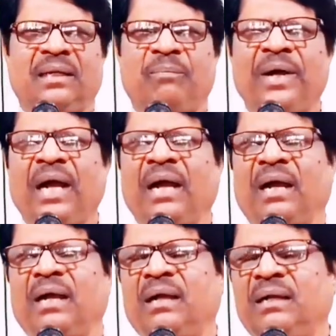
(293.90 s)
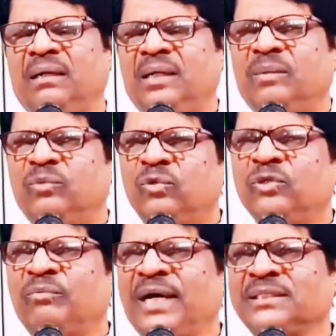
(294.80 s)
எப்பா
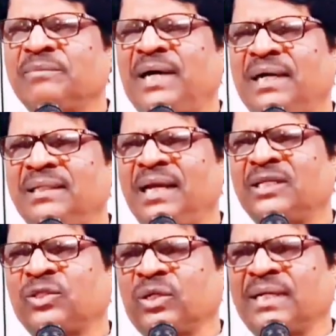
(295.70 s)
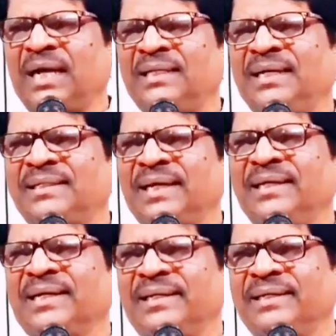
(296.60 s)
மூணு மாசமா அதே சொக்கா அதே டை
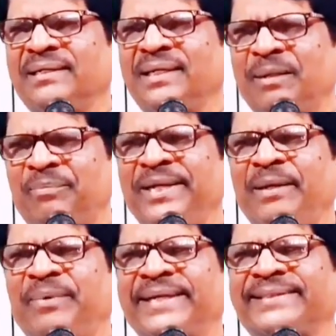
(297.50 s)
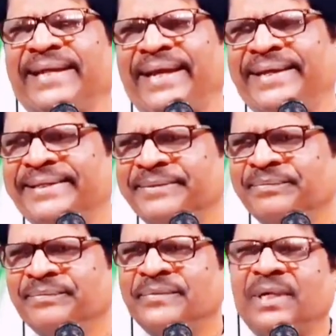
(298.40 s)
கட்டிக்கின்னு எப்படி நீ பேசின
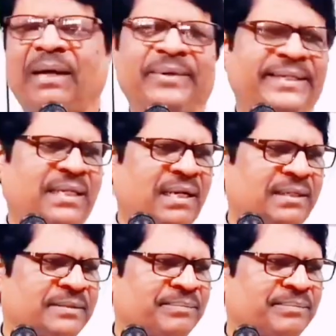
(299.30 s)
அப்படின்ட்டாங்க